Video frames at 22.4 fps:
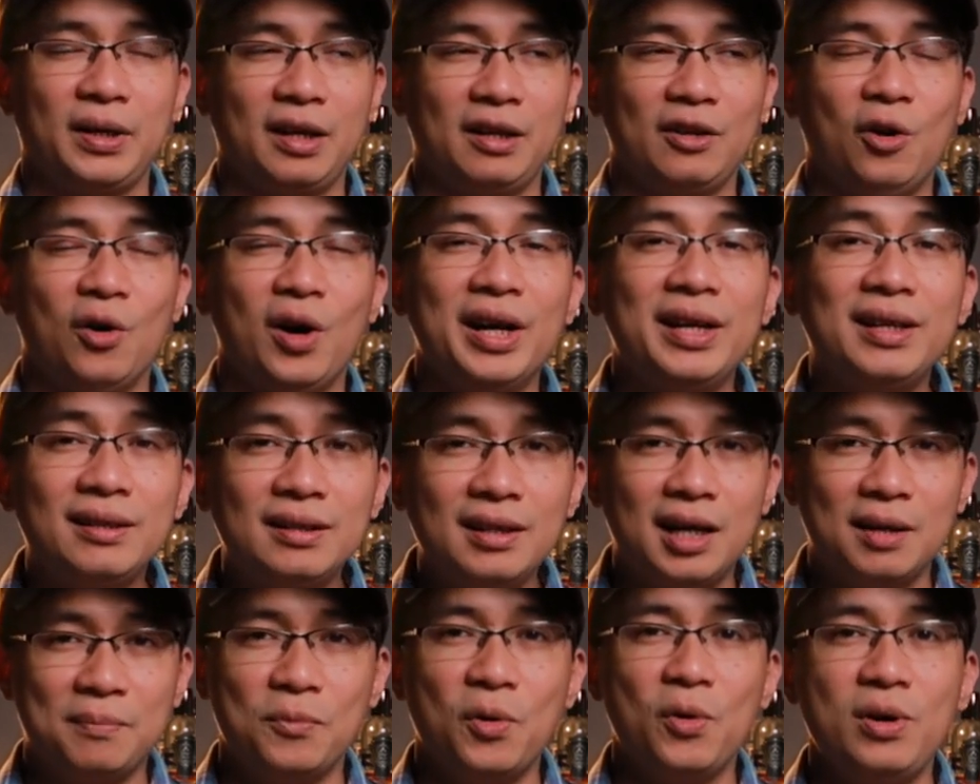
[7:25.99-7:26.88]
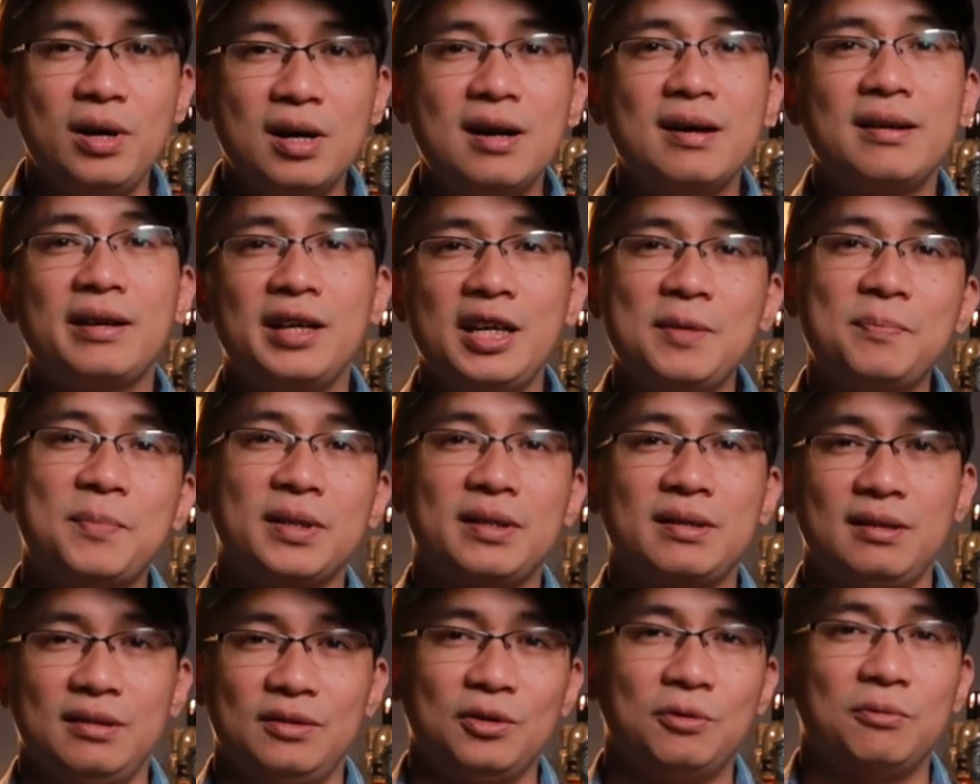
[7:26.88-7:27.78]
cái độ ấn tượng mùi hương khi mà
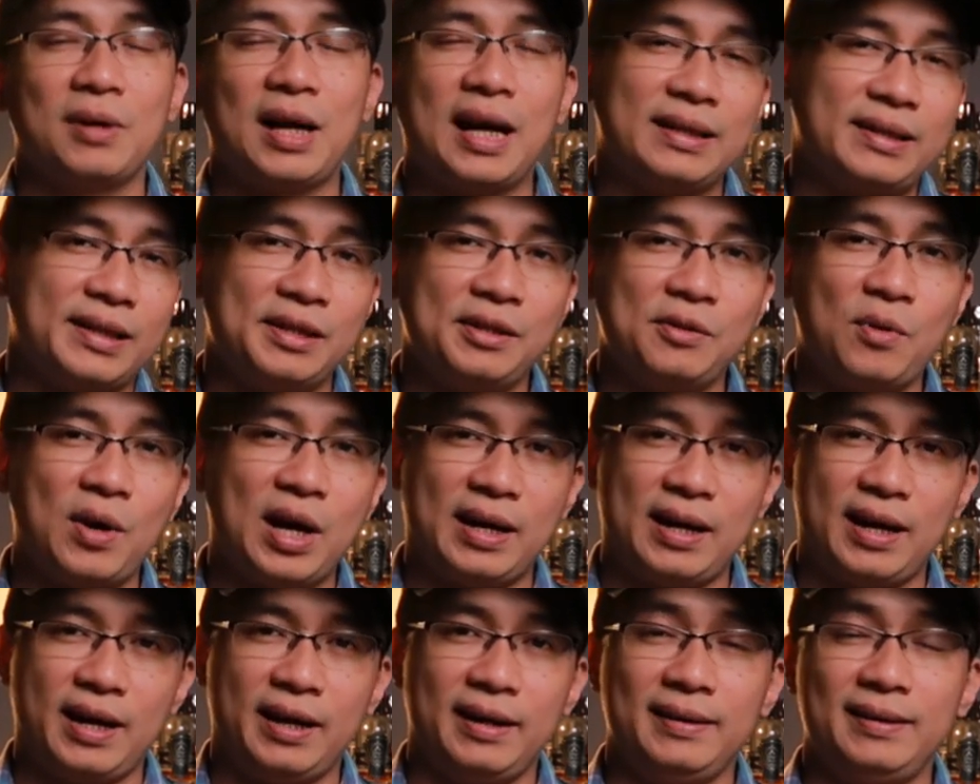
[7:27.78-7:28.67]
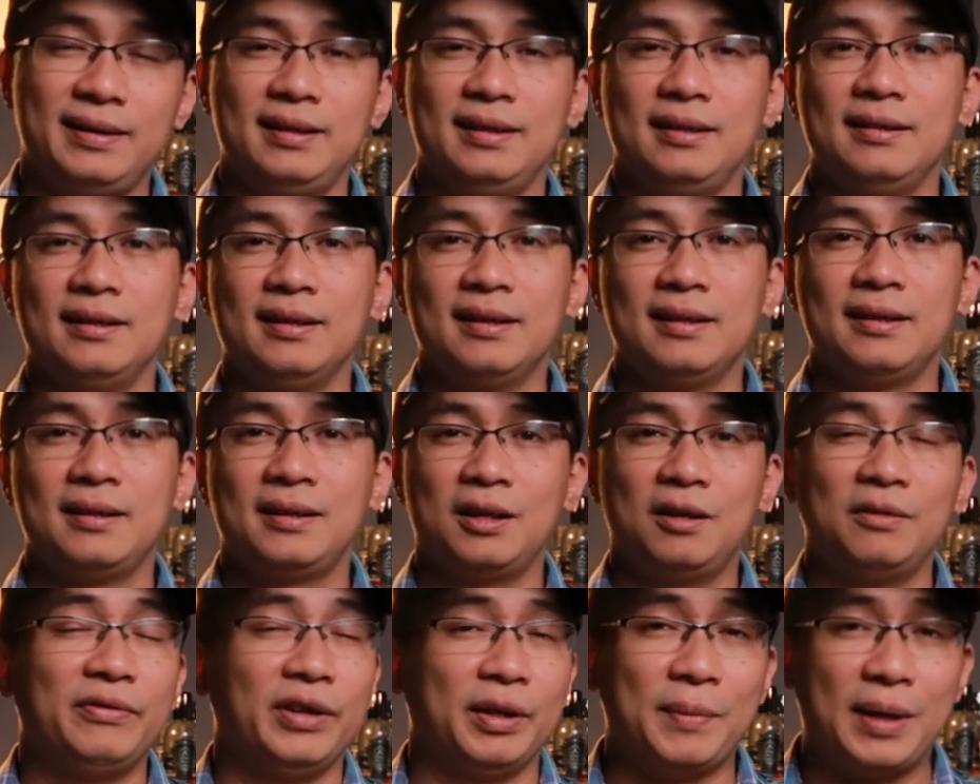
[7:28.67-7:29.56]
sử dụng hai chai nước hoa này thì
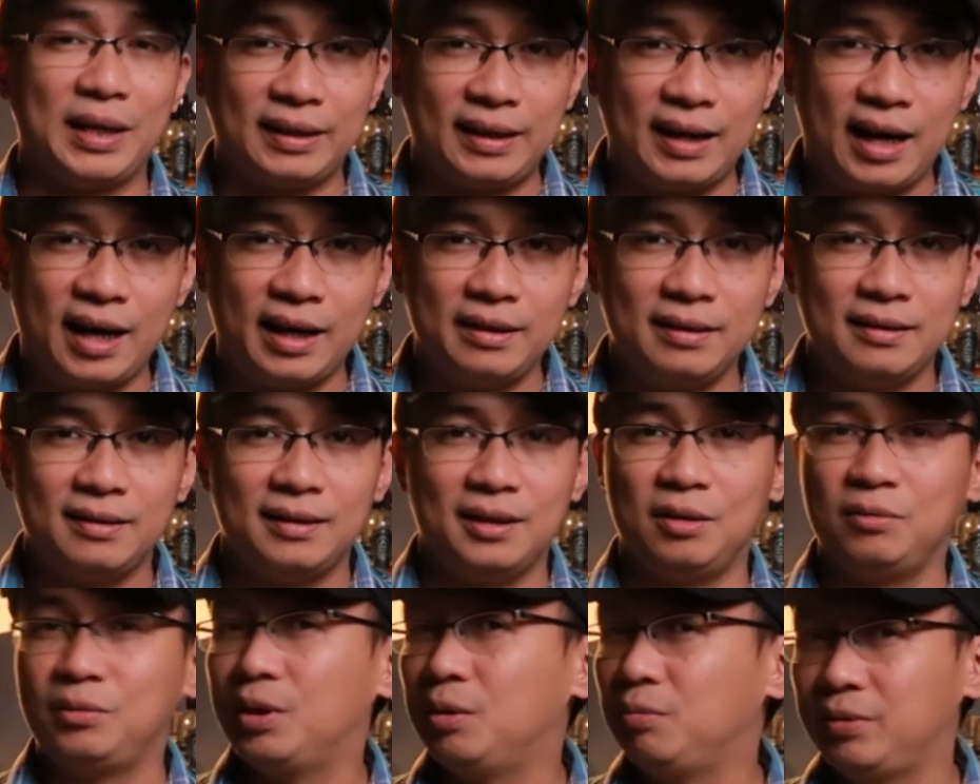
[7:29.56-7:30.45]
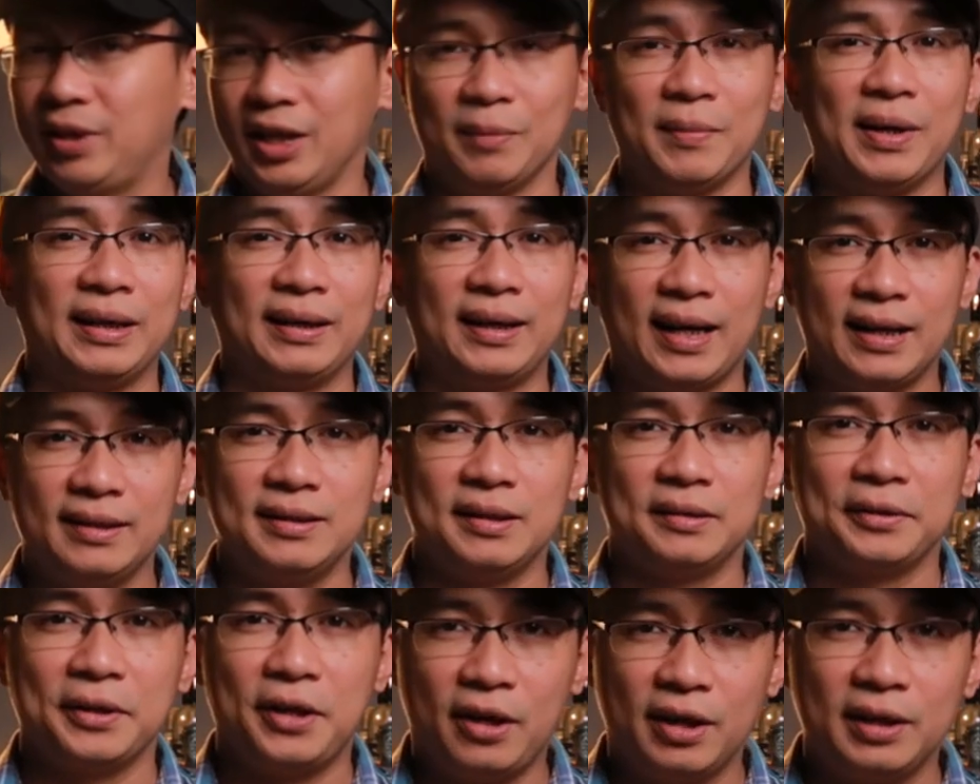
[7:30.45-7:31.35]
không phải bàn cãi không không thể bàn cãi
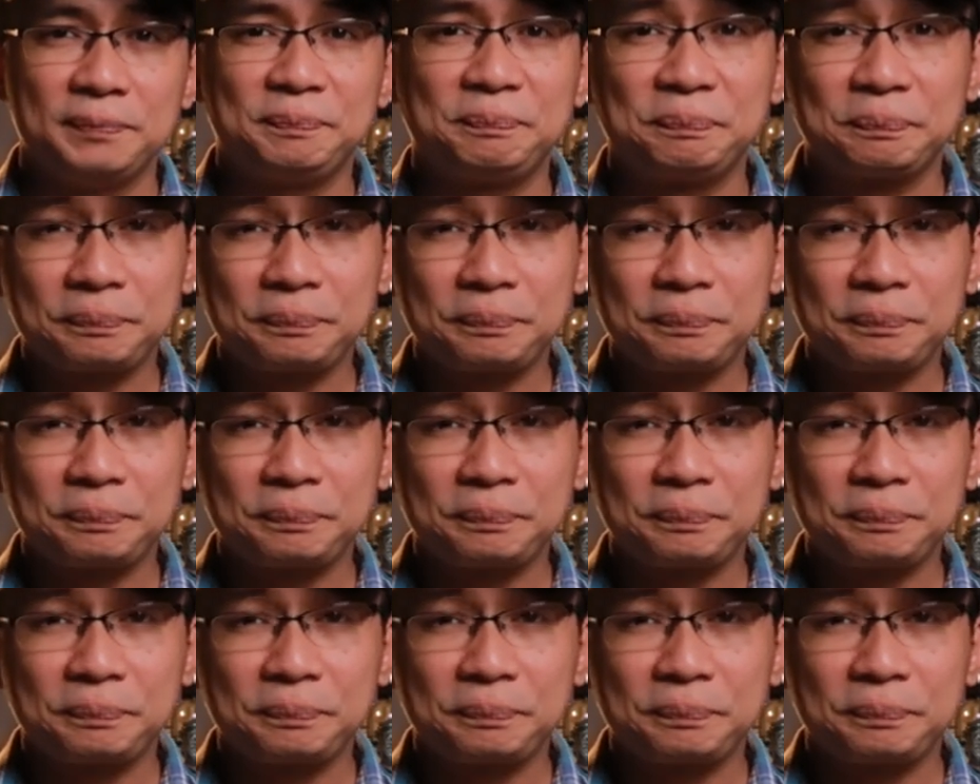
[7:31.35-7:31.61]
được đó